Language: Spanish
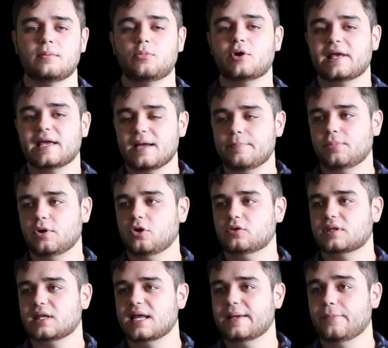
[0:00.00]
por
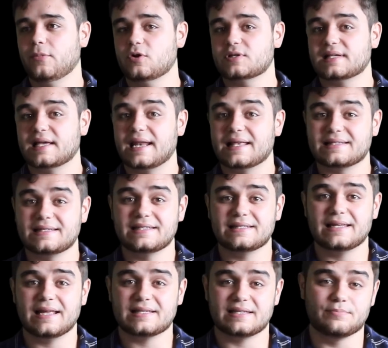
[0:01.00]
ejemplo, tenemos a las
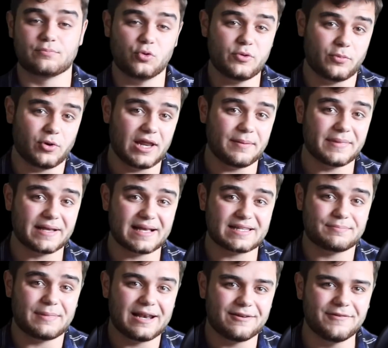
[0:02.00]
islas y muy
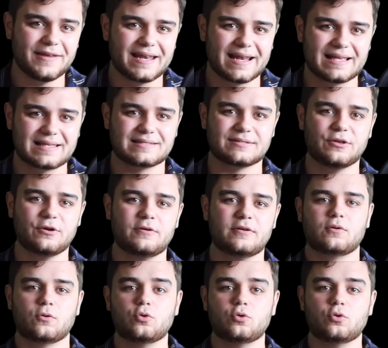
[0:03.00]
polémicas Malvinas, ¿no?